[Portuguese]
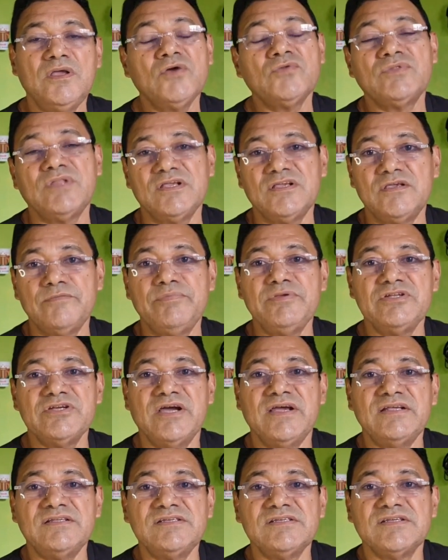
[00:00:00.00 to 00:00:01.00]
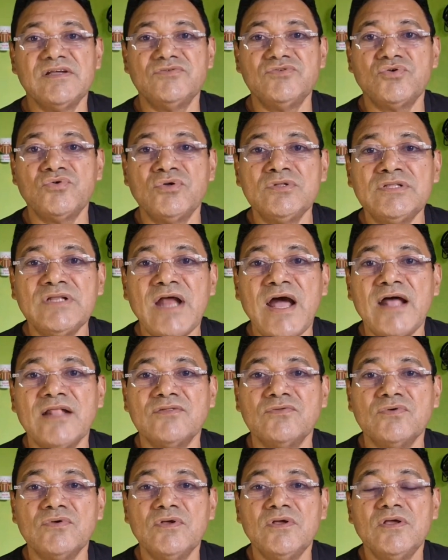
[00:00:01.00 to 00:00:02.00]
eu tenho que pedir a rescisão de
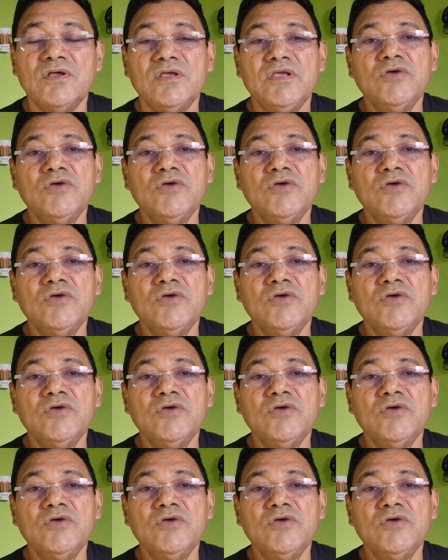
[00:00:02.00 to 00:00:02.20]
contrato.